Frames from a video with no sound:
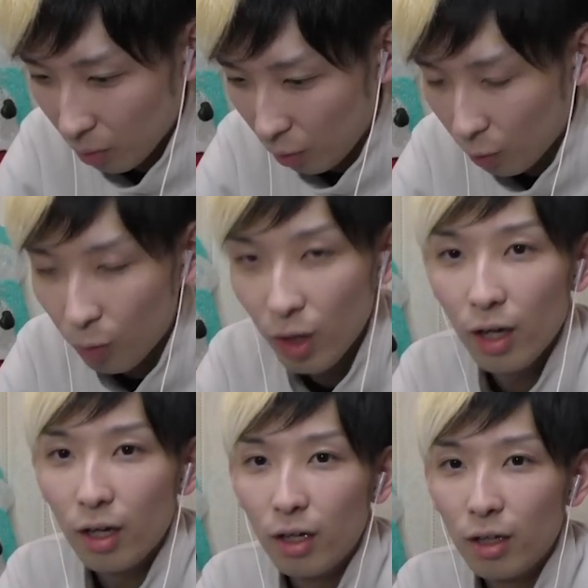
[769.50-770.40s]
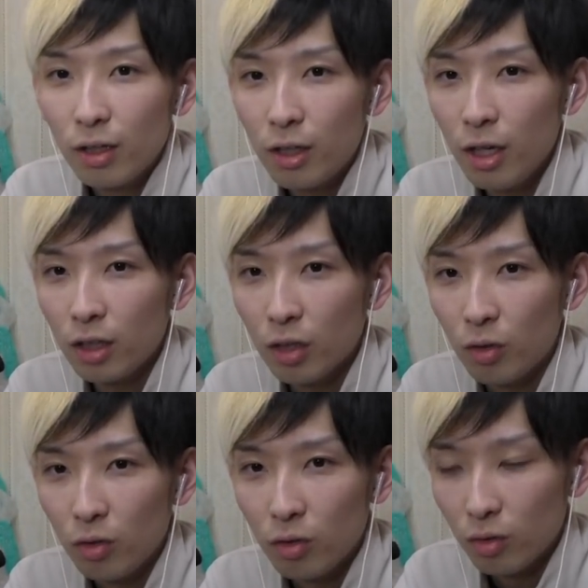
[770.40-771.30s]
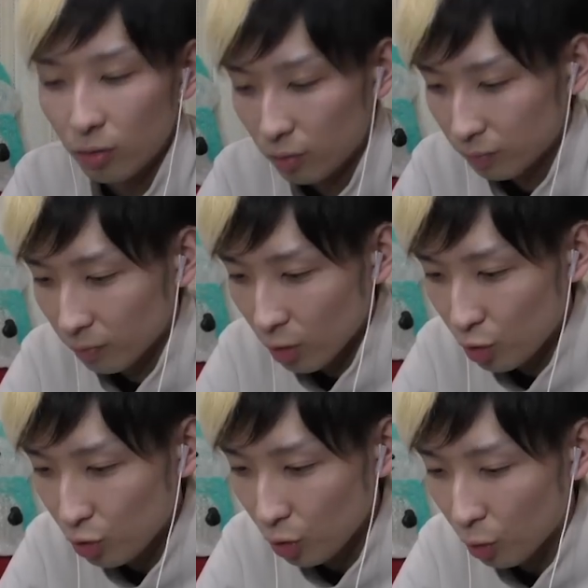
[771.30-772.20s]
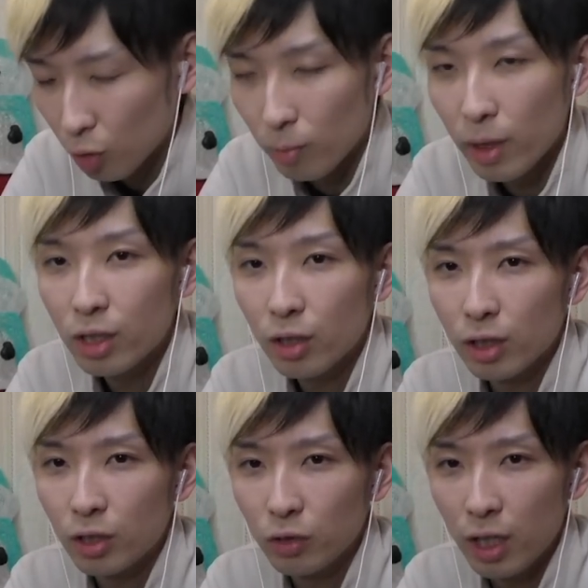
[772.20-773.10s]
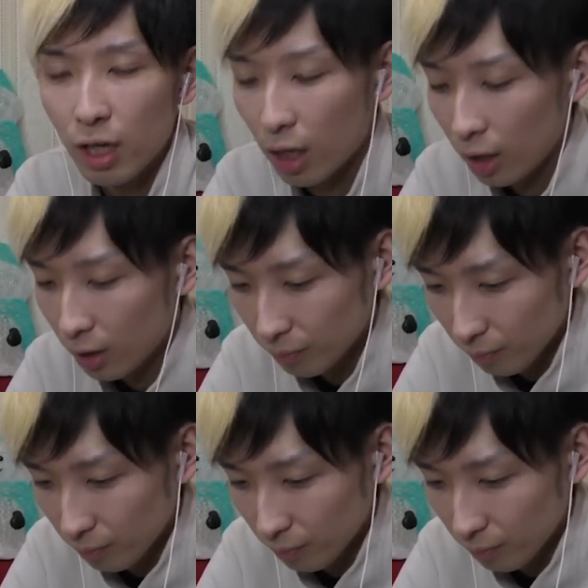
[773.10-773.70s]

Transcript: お、これ、ケイタの、主人公のめっちゃくちゃ祖先やな。